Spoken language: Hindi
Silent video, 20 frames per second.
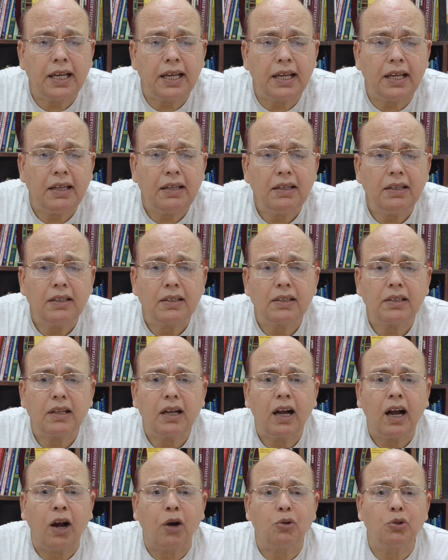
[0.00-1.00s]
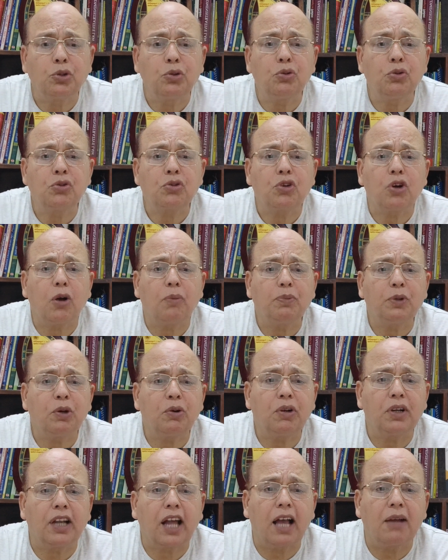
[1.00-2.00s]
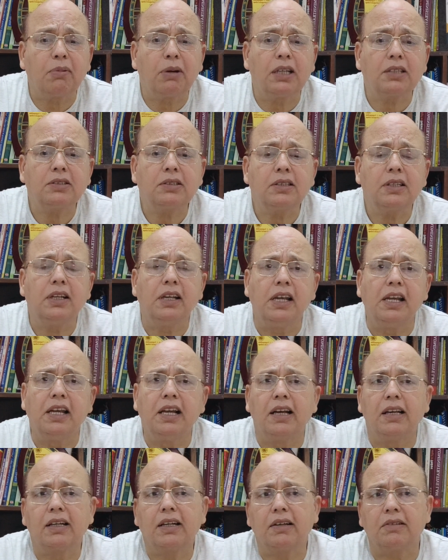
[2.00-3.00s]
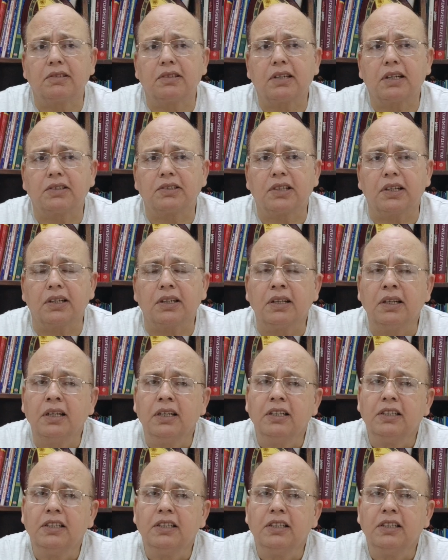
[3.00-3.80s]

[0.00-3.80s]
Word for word: ये हाउ टू स्टॉप योर नाइबर्स इलीगल कंस्ट्रक्शन